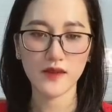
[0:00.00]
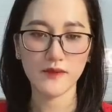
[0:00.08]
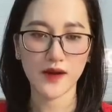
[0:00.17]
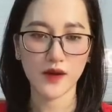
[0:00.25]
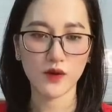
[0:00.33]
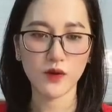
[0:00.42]

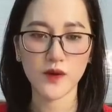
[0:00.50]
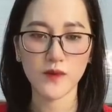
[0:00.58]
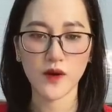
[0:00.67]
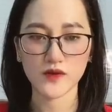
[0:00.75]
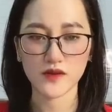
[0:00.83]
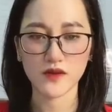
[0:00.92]
Mà cô bị
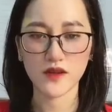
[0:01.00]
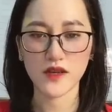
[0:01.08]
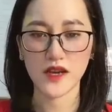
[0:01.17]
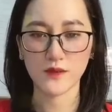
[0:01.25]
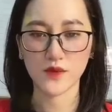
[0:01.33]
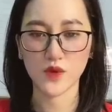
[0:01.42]
bỏ rơi
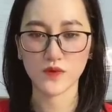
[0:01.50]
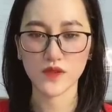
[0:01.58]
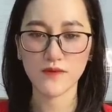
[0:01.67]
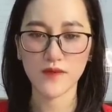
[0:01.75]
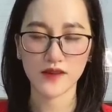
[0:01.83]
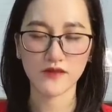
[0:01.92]
làm nhục
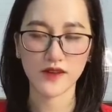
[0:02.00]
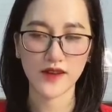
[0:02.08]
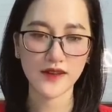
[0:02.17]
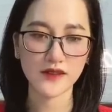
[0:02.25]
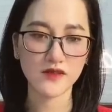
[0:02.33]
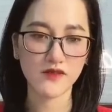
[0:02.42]
trước mặt người
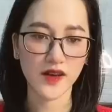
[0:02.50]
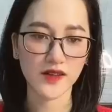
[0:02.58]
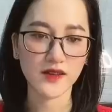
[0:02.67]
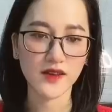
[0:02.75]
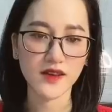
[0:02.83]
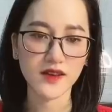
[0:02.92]
khác như vậy
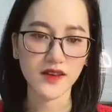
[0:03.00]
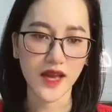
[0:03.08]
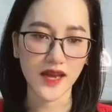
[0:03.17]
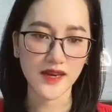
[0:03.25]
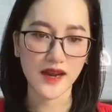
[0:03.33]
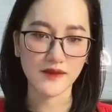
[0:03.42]

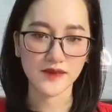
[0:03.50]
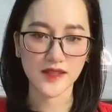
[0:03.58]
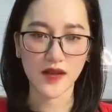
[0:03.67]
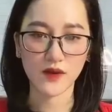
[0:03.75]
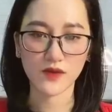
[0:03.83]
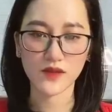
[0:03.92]
Anh làm
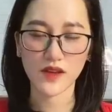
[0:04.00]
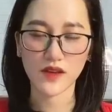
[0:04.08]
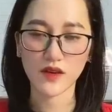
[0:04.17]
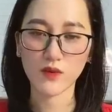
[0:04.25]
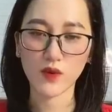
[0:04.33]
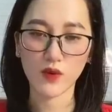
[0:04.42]
sao có thể
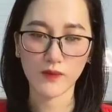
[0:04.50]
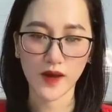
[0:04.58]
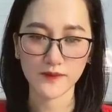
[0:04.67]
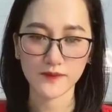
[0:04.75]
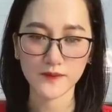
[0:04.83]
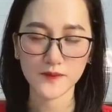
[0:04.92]
không lộ mặt